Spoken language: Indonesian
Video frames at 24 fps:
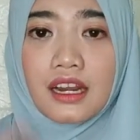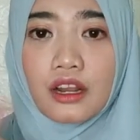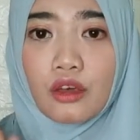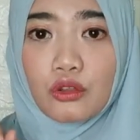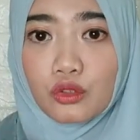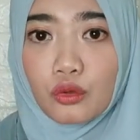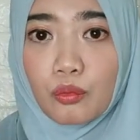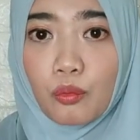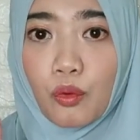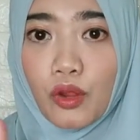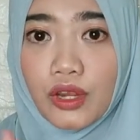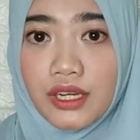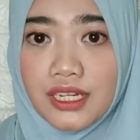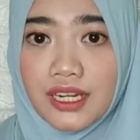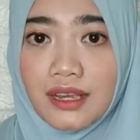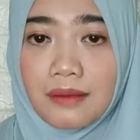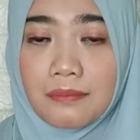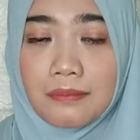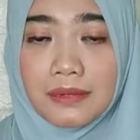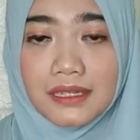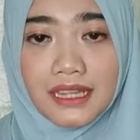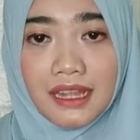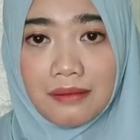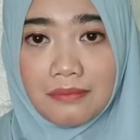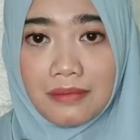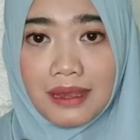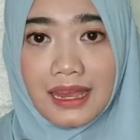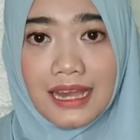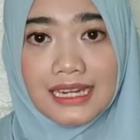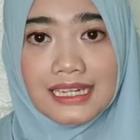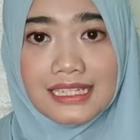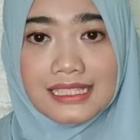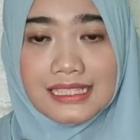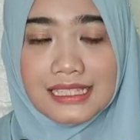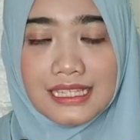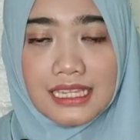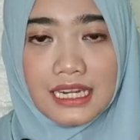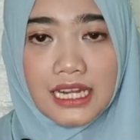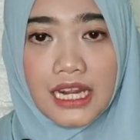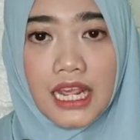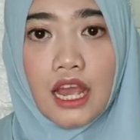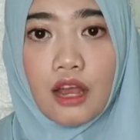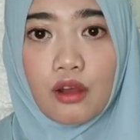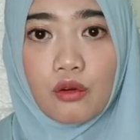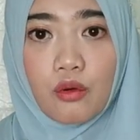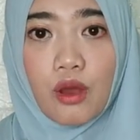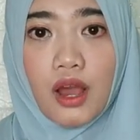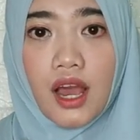Nah, untuk poin yang pertama di
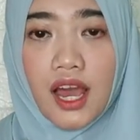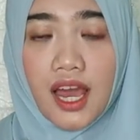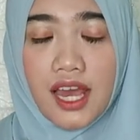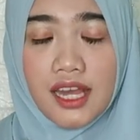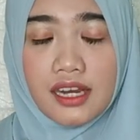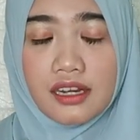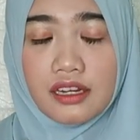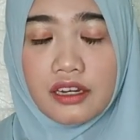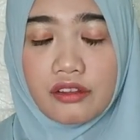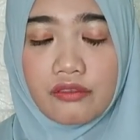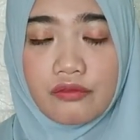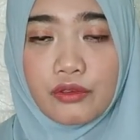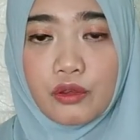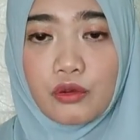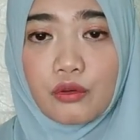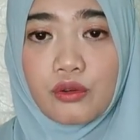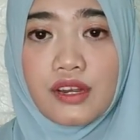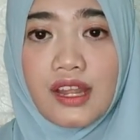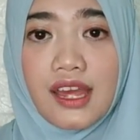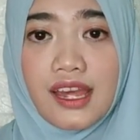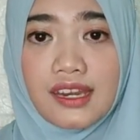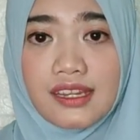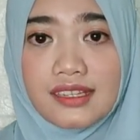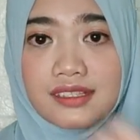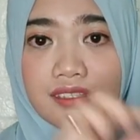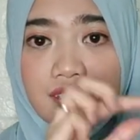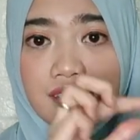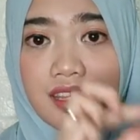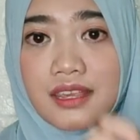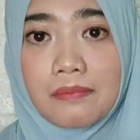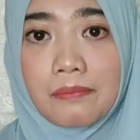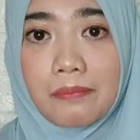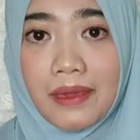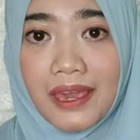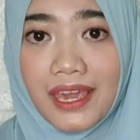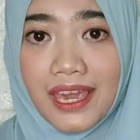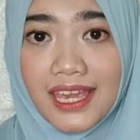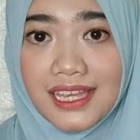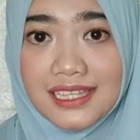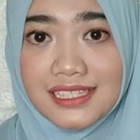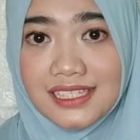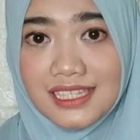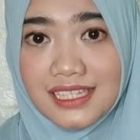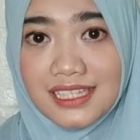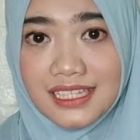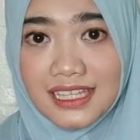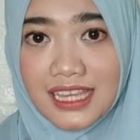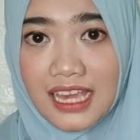sini aku akan review dari segi
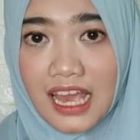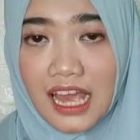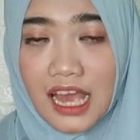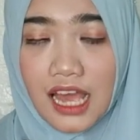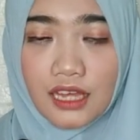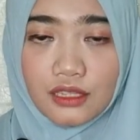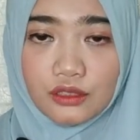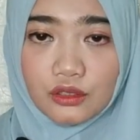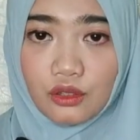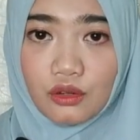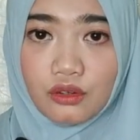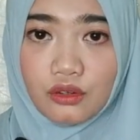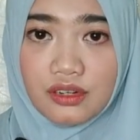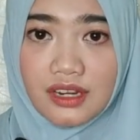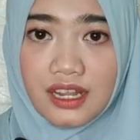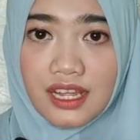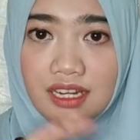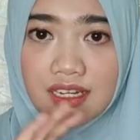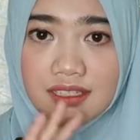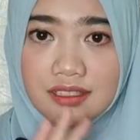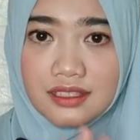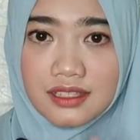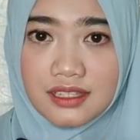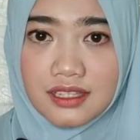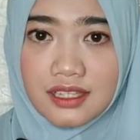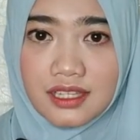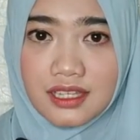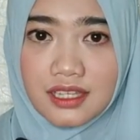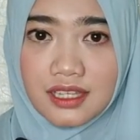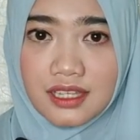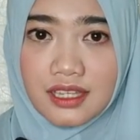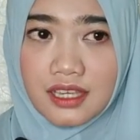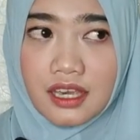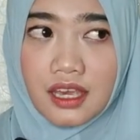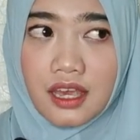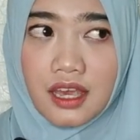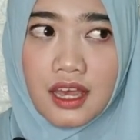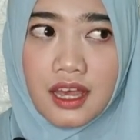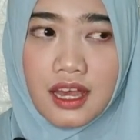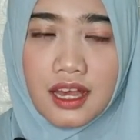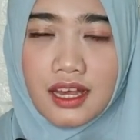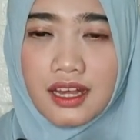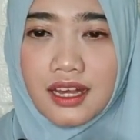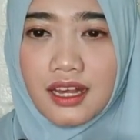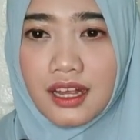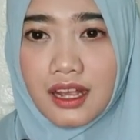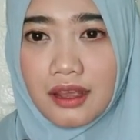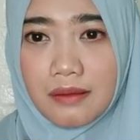packagingnya atau dari segi
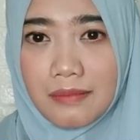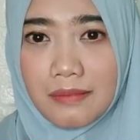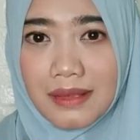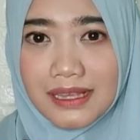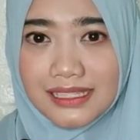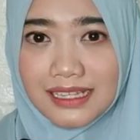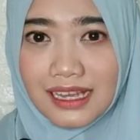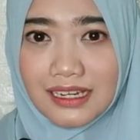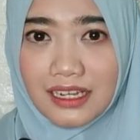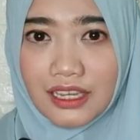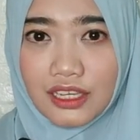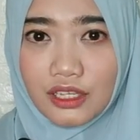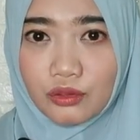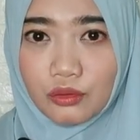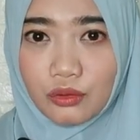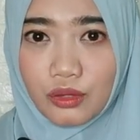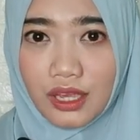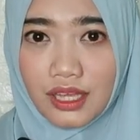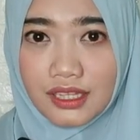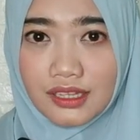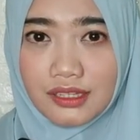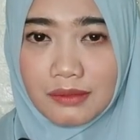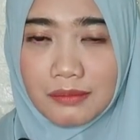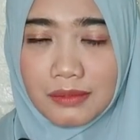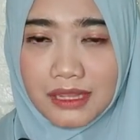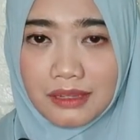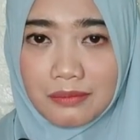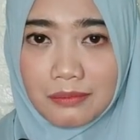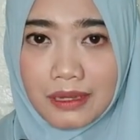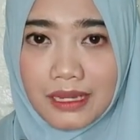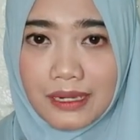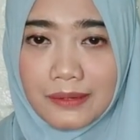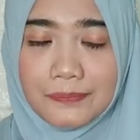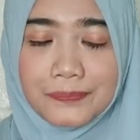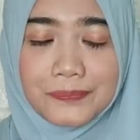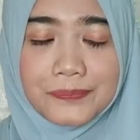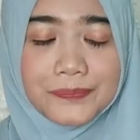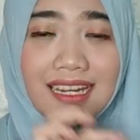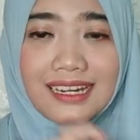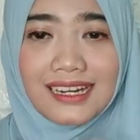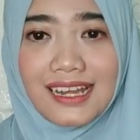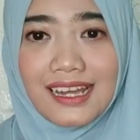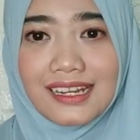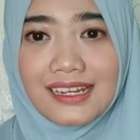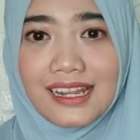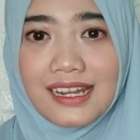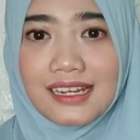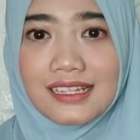uh, kemasannya gitu ya teman-teman.
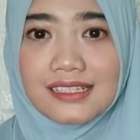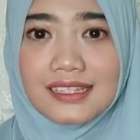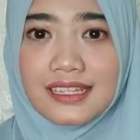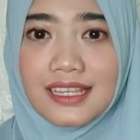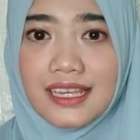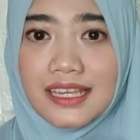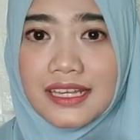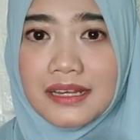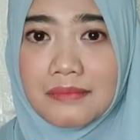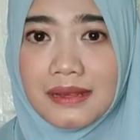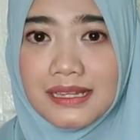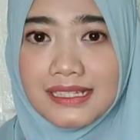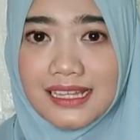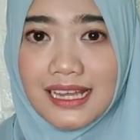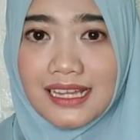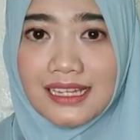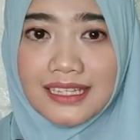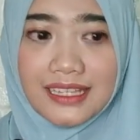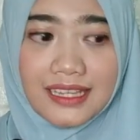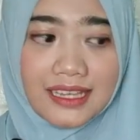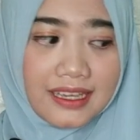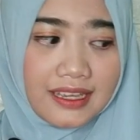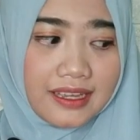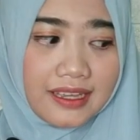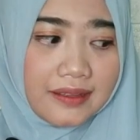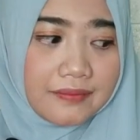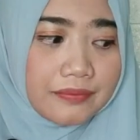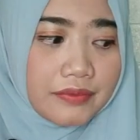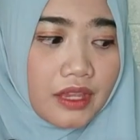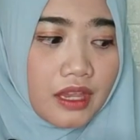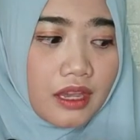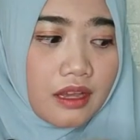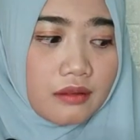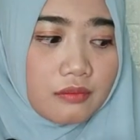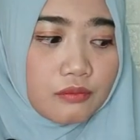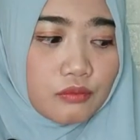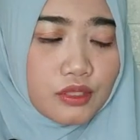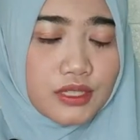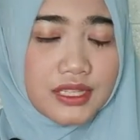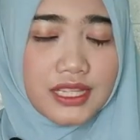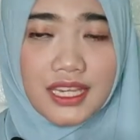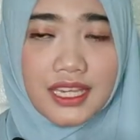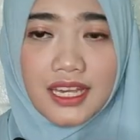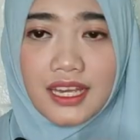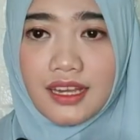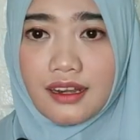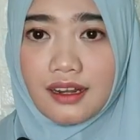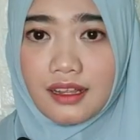Nah, dari segi kemasannya
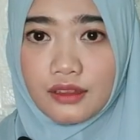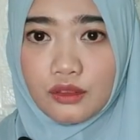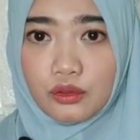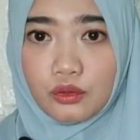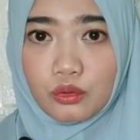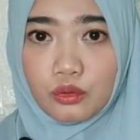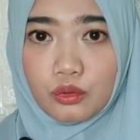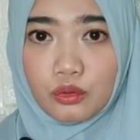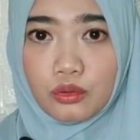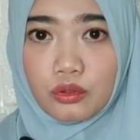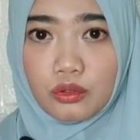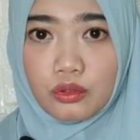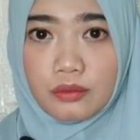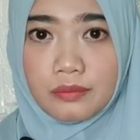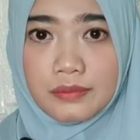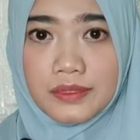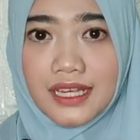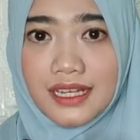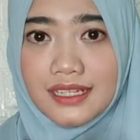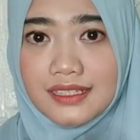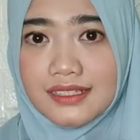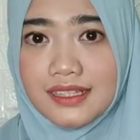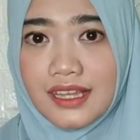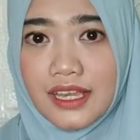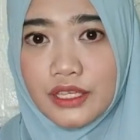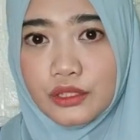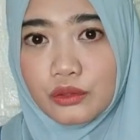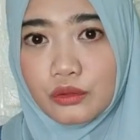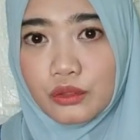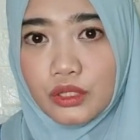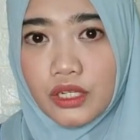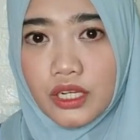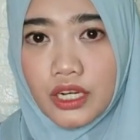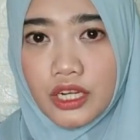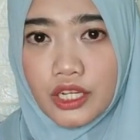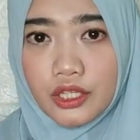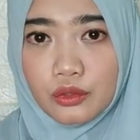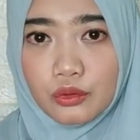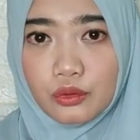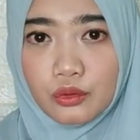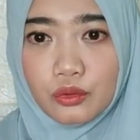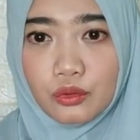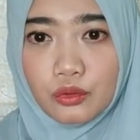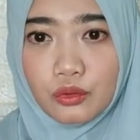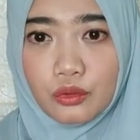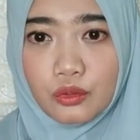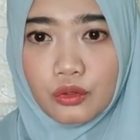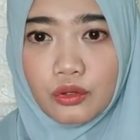Mustika Ratu minyak zaitun ini
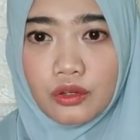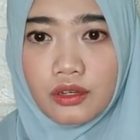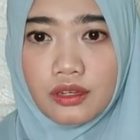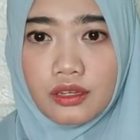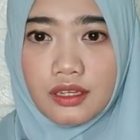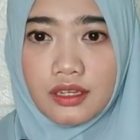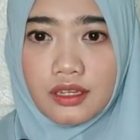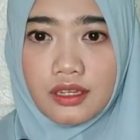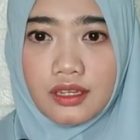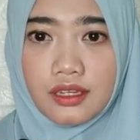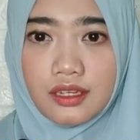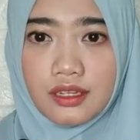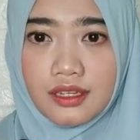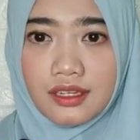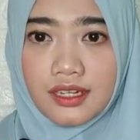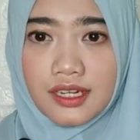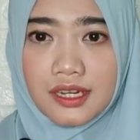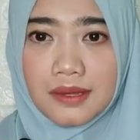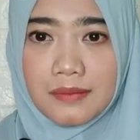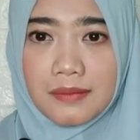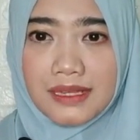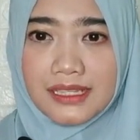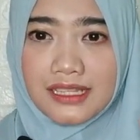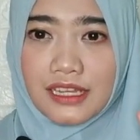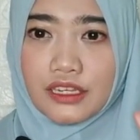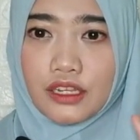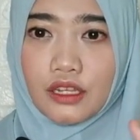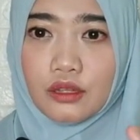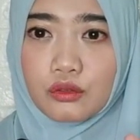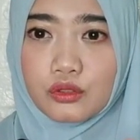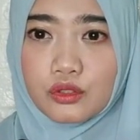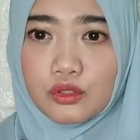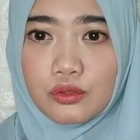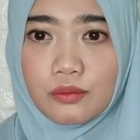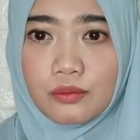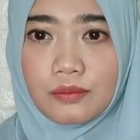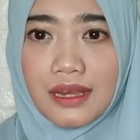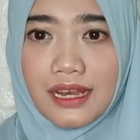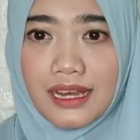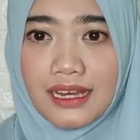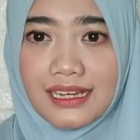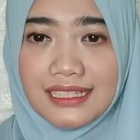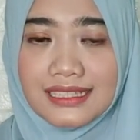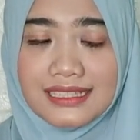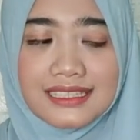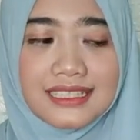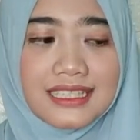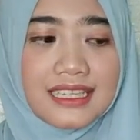tuh uh, kemasannya lucu
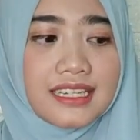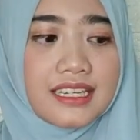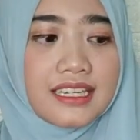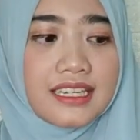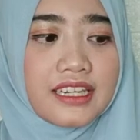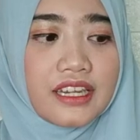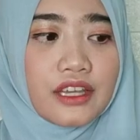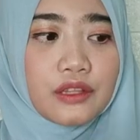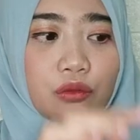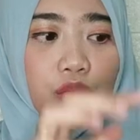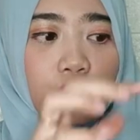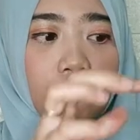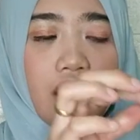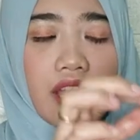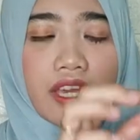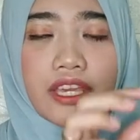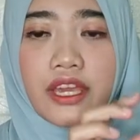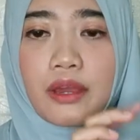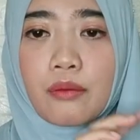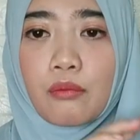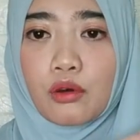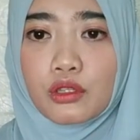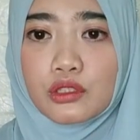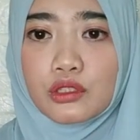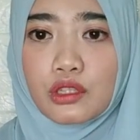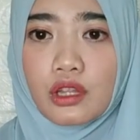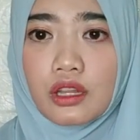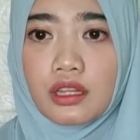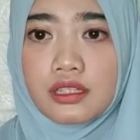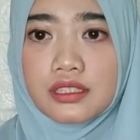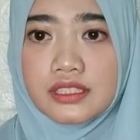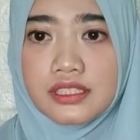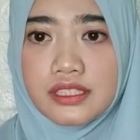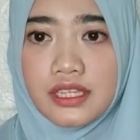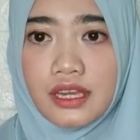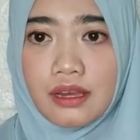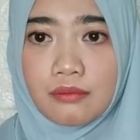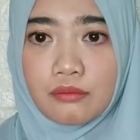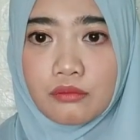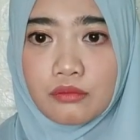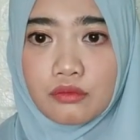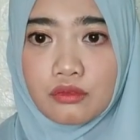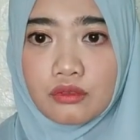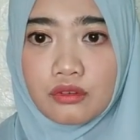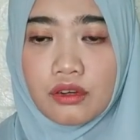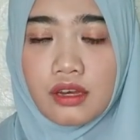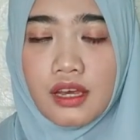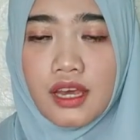banget. Jadi dia tuh kayak botol
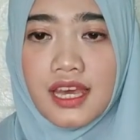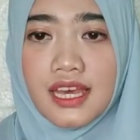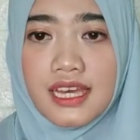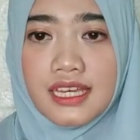jamu.